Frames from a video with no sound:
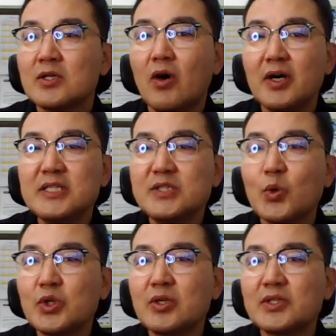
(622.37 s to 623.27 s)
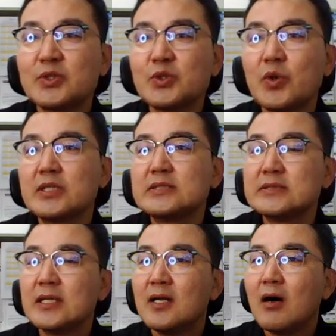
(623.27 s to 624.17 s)
또 어린이 놀이터 같은
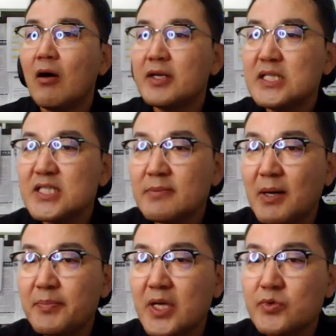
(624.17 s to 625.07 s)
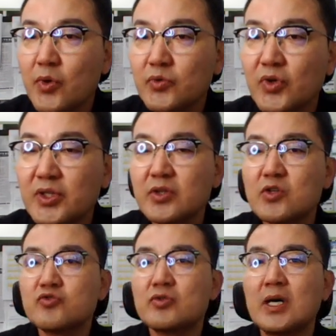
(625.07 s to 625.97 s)
경우에는 어린이집 앞에 소형
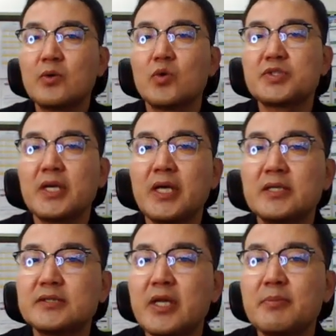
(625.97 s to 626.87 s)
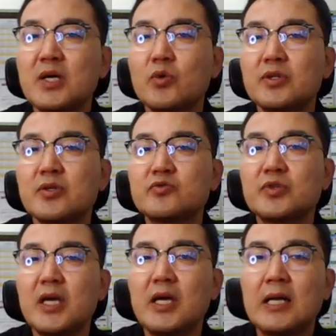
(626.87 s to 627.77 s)
놀이터를 추가하고 3개의 테마 놀이터
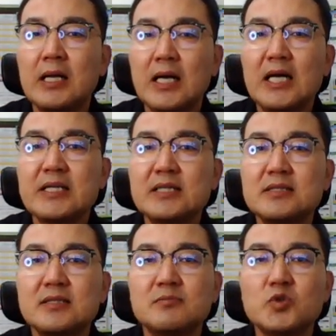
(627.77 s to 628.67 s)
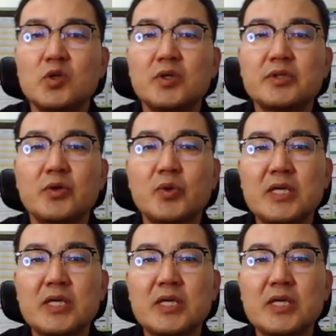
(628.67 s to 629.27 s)
중에 하나를 물놀이터로